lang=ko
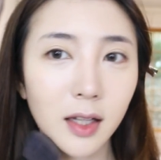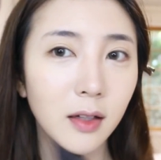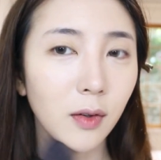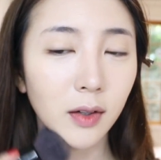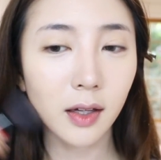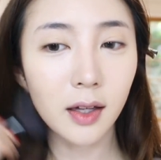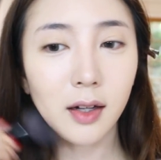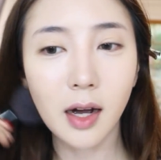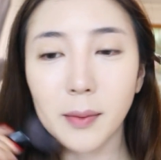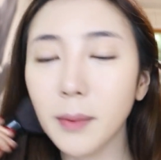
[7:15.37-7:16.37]
이렇게
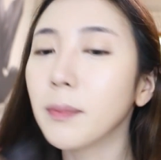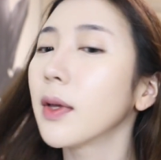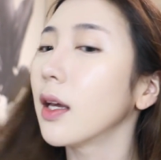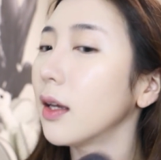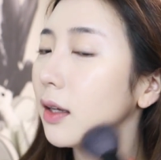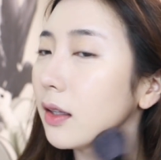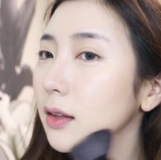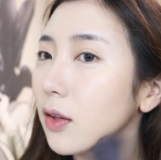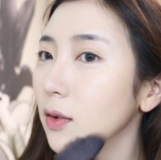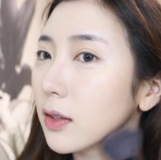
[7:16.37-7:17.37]
가볍게
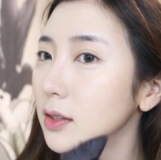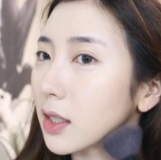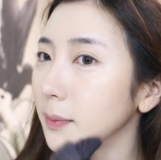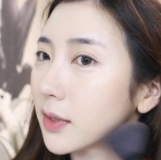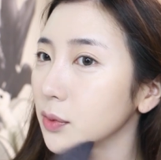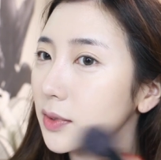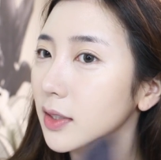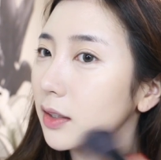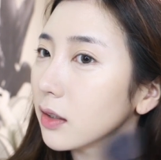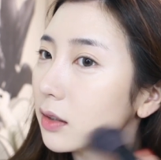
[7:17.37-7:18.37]
턱을 잡아줬어요.